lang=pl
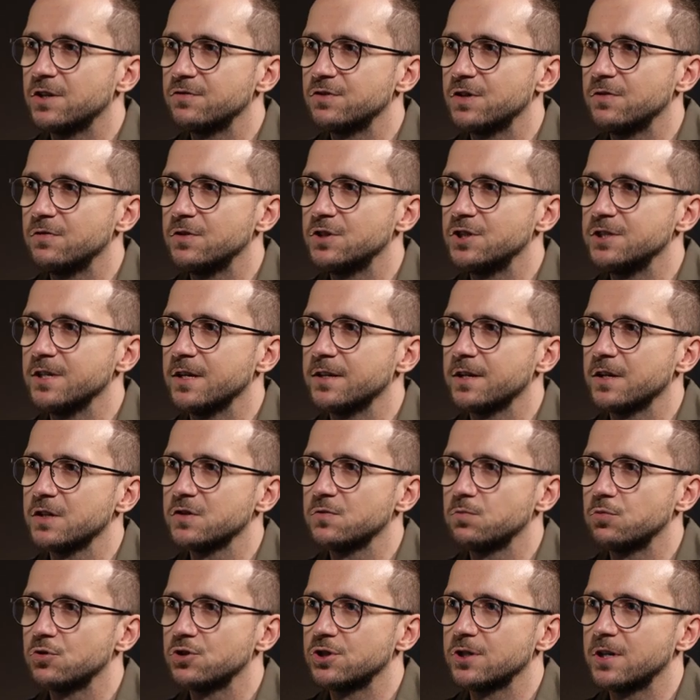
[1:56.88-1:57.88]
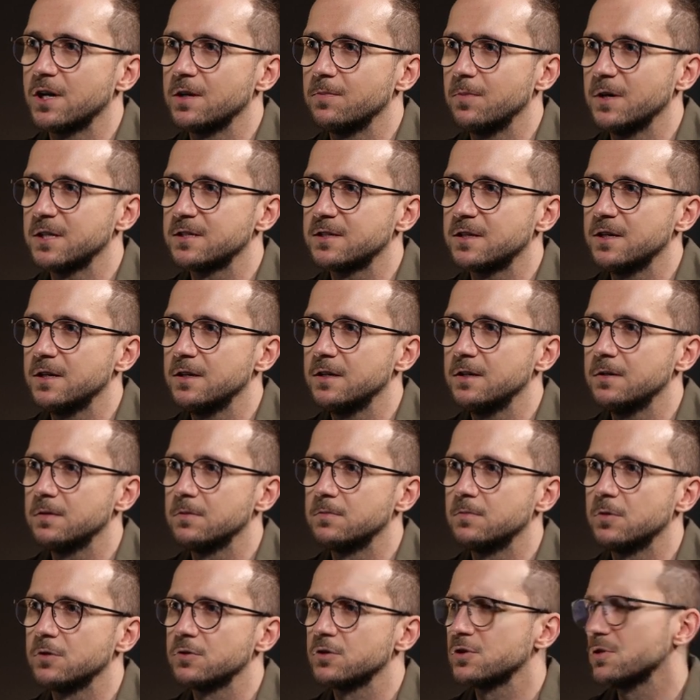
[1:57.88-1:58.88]
drzew się wycina teraz w Puszczy Karpackiej?
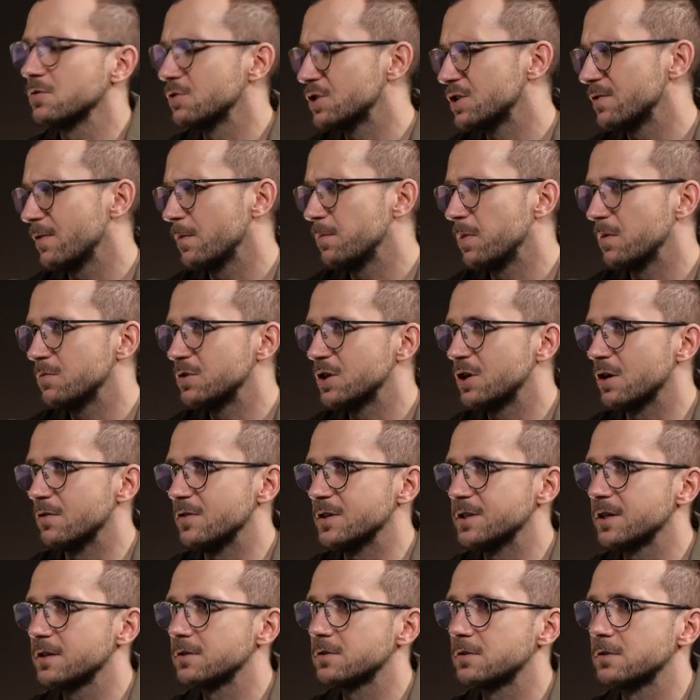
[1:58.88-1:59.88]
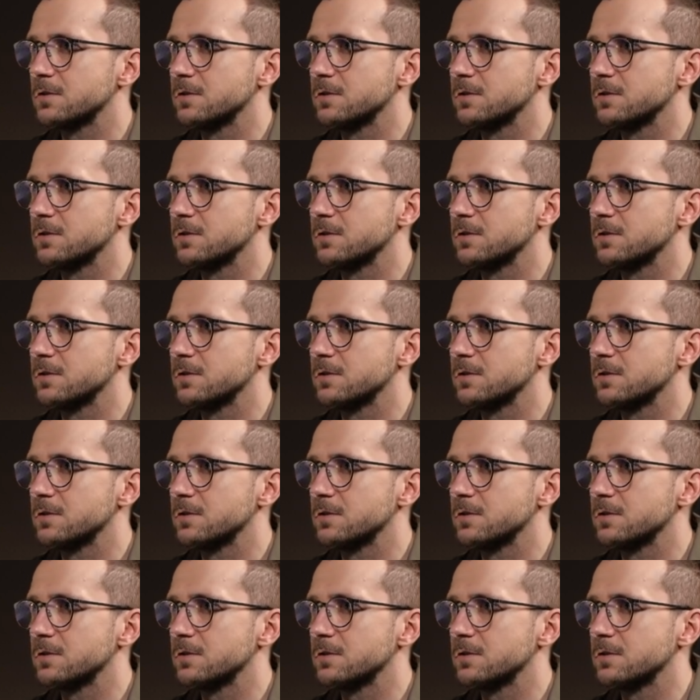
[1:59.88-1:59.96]
Bo to są drzewa pomnikowe, tak?